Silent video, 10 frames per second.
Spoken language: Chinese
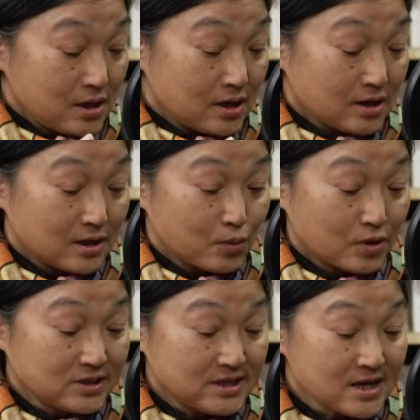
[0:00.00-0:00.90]
呃，
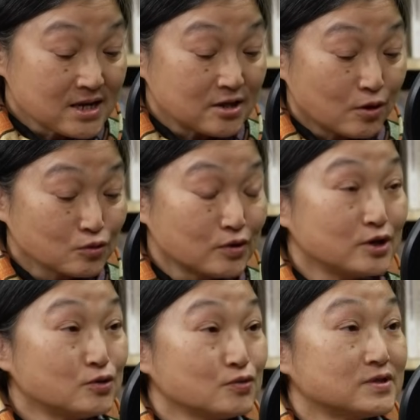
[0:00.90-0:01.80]
我先跟农
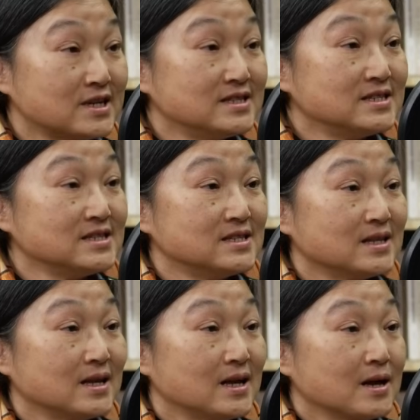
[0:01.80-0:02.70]
水署申请。
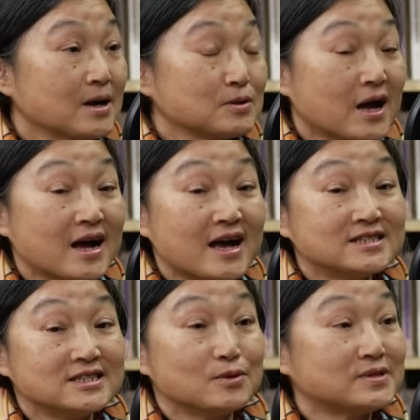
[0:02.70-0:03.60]
刚开
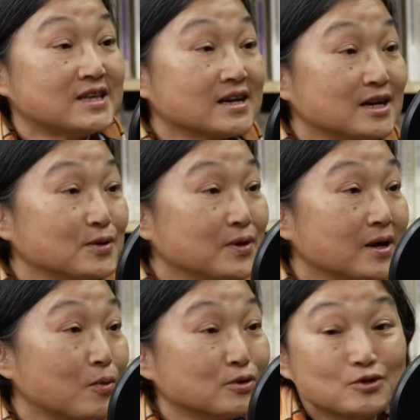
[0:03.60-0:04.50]
始以为三个
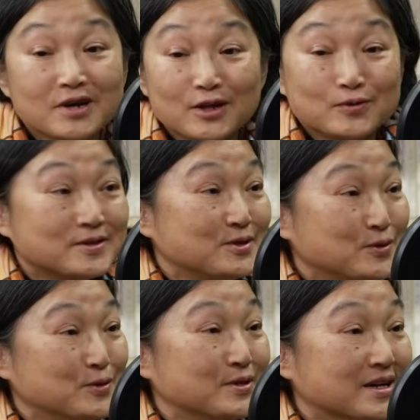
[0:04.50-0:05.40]
月我就可以
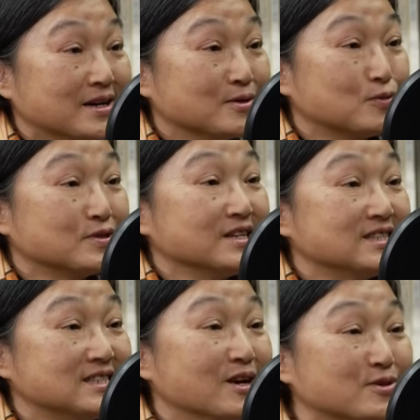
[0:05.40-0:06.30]
取得土地
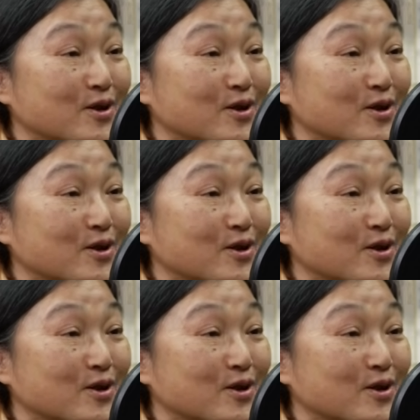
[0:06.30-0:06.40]
使用